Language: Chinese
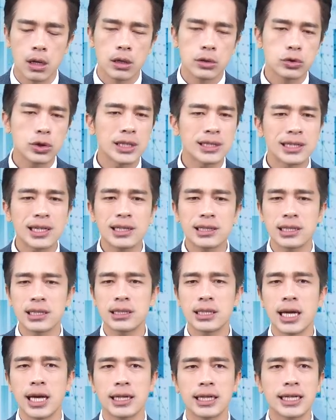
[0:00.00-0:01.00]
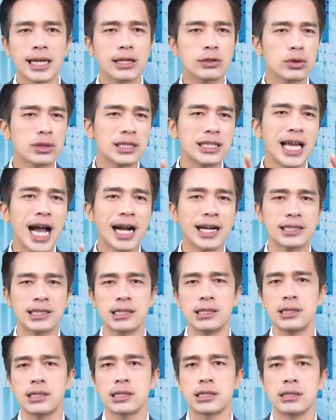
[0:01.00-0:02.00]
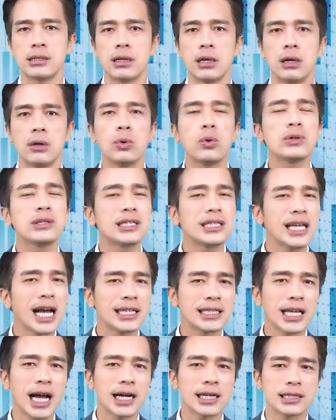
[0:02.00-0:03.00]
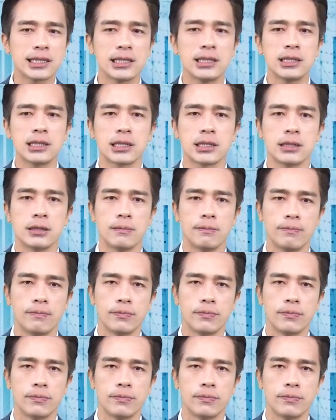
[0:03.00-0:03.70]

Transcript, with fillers: 所以这几天应该说，下个星期或下下个星期，